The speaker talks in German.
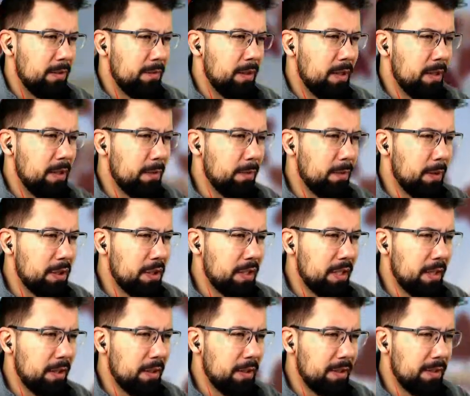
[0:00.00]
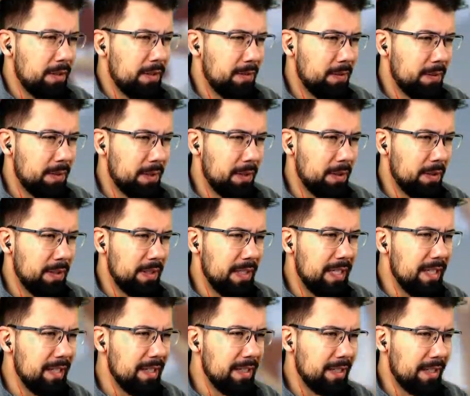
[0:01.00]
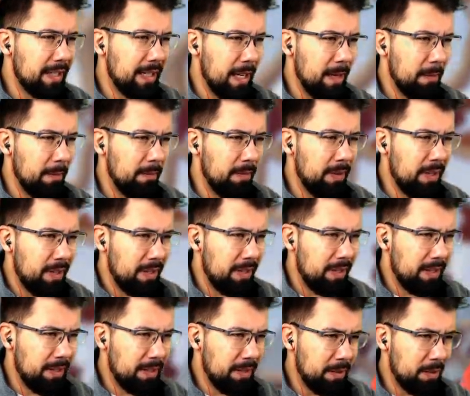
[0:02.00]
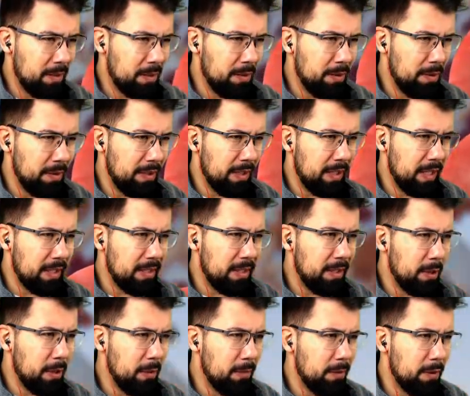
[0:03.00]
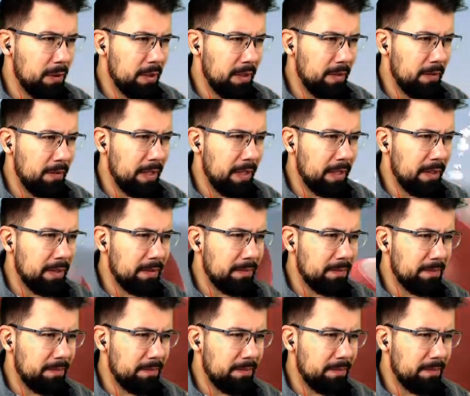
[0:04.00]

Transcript: wie ihr euch vorstellen könnt, wird auch dieses Game, wenn ich hier schon Getting Over It erwähne,